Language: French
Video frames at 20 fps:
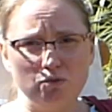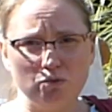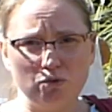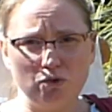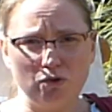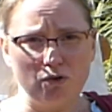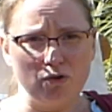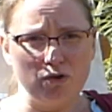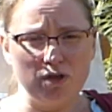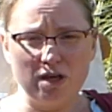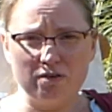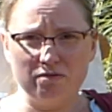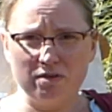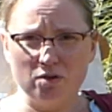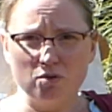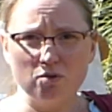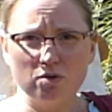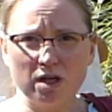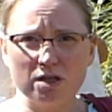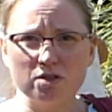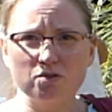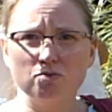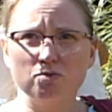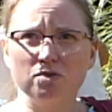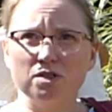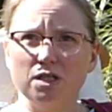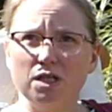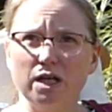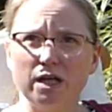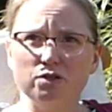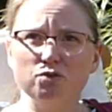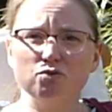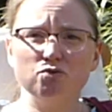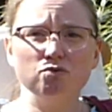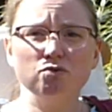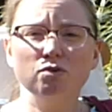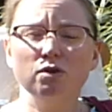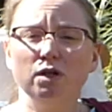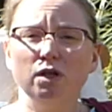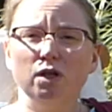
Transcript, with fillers: donc il n'y avait aucun souci là-dessus.